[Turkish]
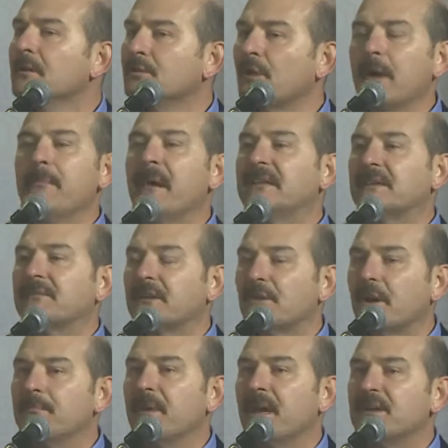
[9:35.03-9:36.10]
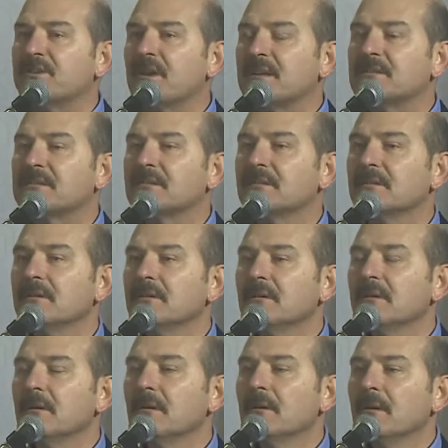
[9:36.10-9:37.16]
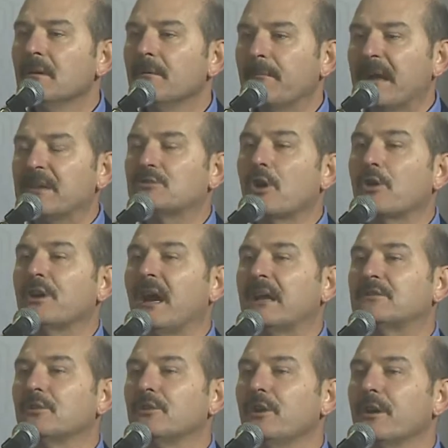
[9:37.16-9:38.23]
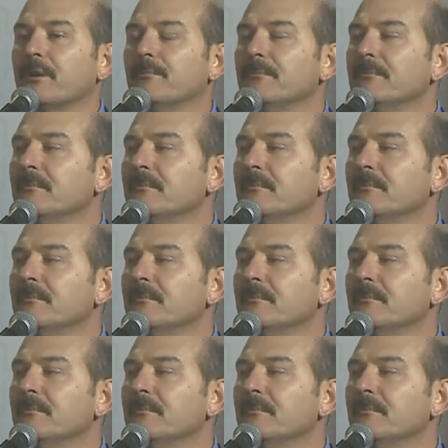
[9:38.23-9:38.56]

Dönmedik ve dönmeyeceğiz. Ben çok iyi hatırlıyorum.